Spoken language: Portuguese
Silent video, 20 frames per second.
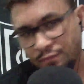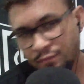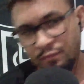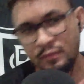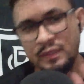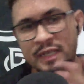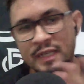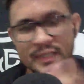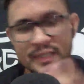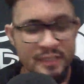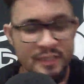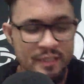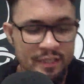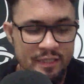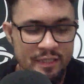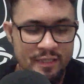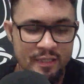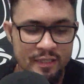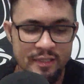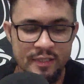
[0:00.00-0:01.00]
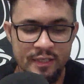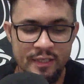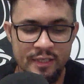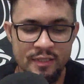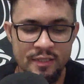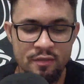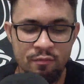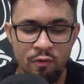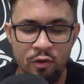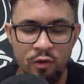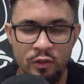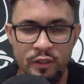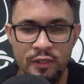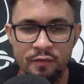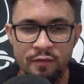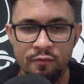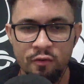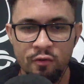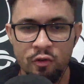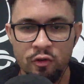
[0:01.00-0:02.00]
E a gente deseja que eles voltem e
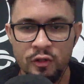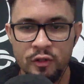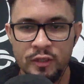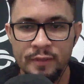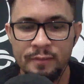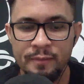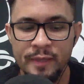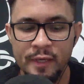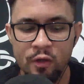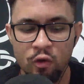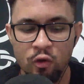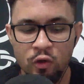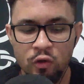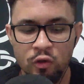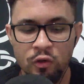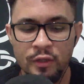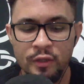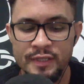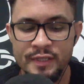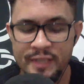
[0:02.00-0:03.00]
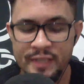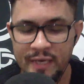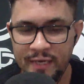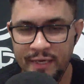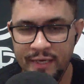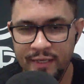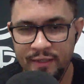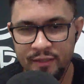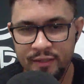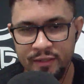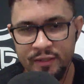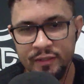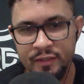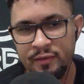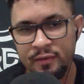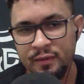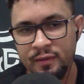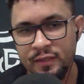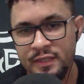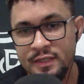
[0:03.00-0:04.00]
voltem melhor do que já era.
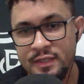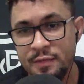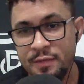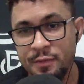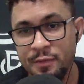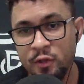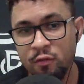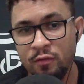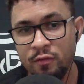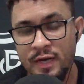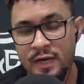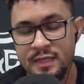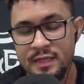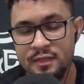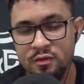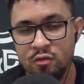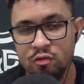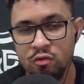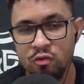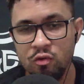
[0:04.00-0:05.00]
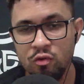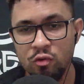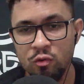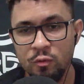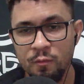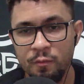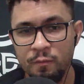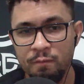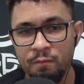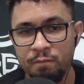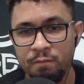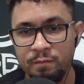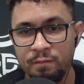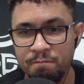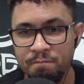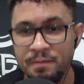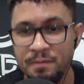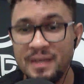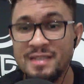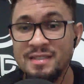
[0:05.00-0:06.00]
Esse time do Vasco
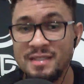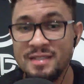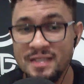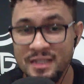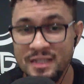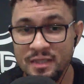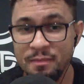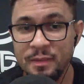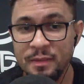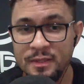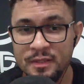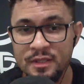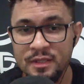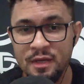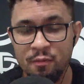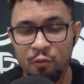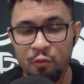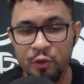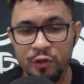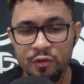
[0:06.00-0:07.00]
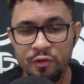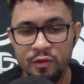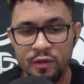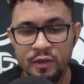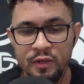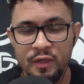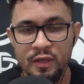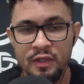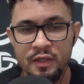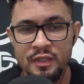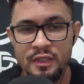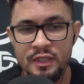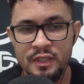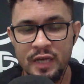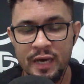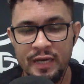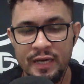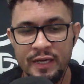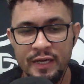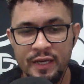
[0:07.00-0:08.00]
precisa e precisa muito de
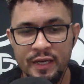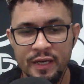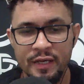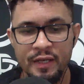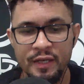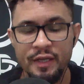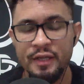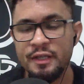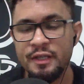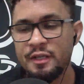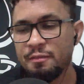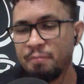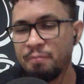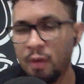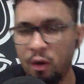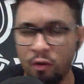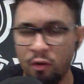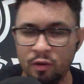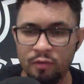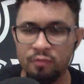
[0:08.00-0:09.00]
Jair e de Paulo.